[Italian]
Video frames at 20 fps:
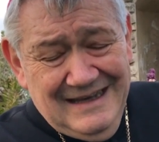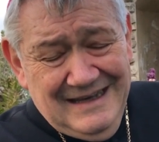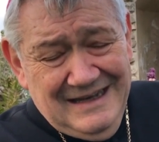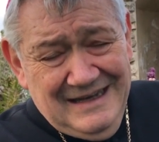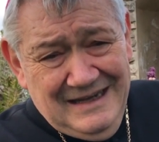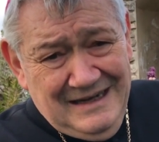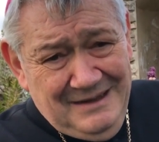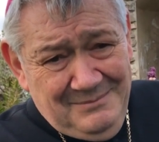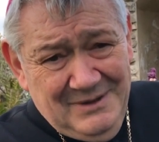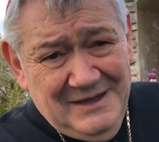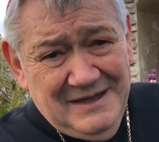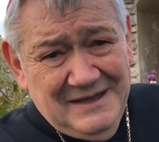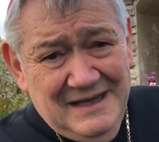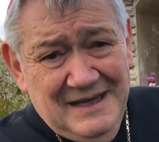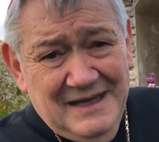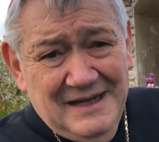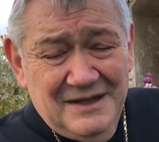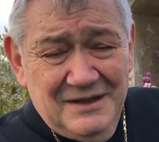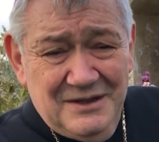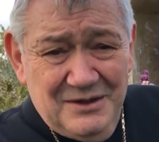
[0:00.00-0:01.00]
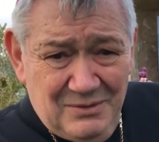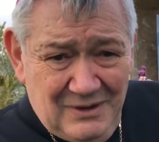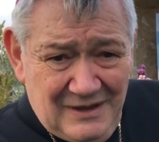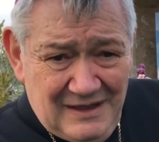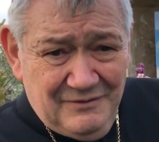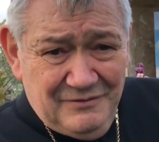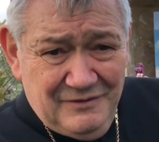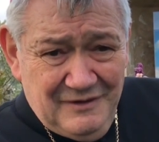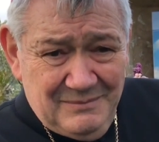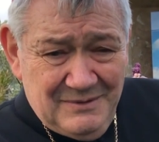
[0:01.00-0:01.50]
alla preghiera di
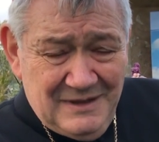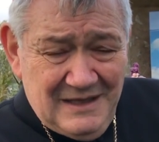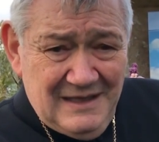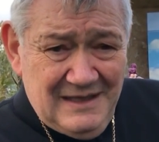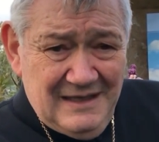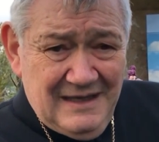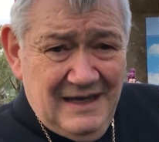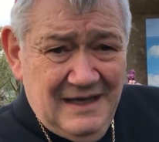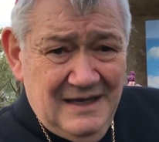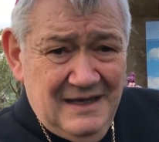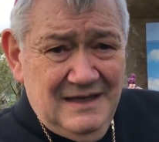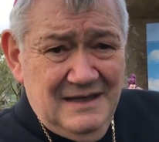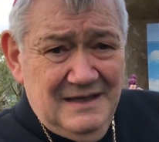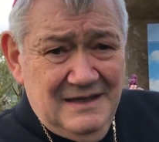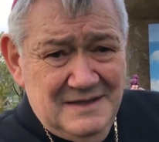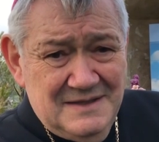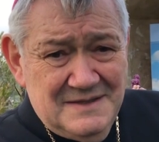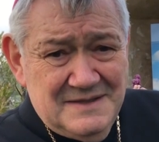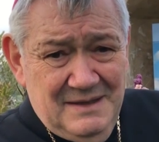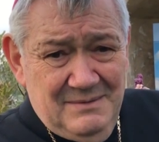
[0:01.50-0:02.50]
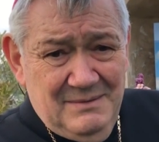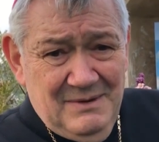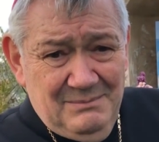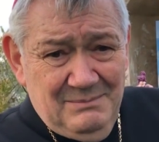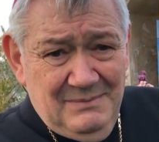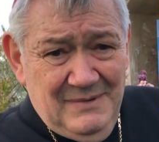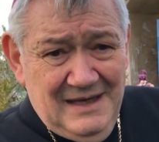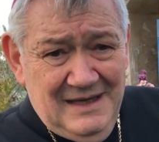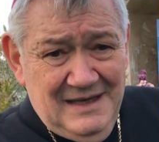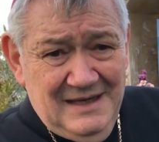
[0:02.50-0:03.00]
quella famiglia insieme a
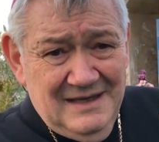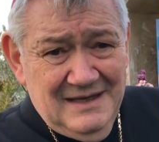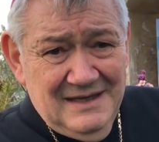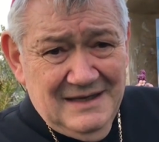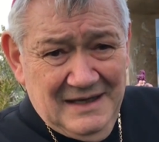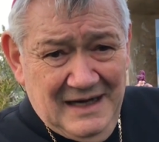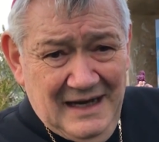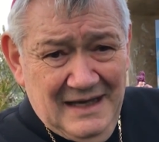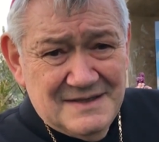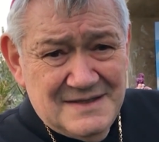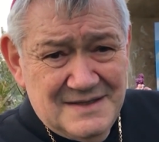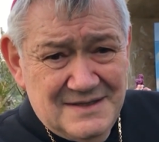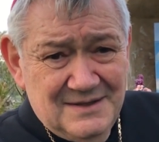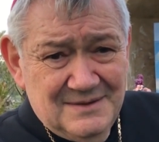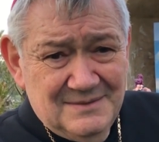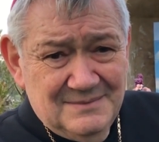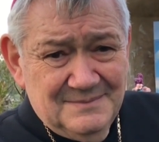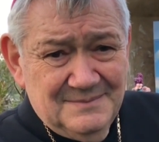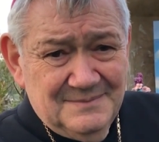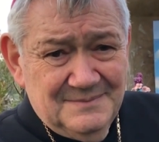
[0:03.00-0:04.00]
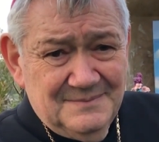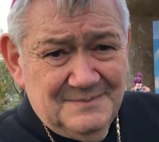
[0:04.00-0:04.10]
me. Grazie.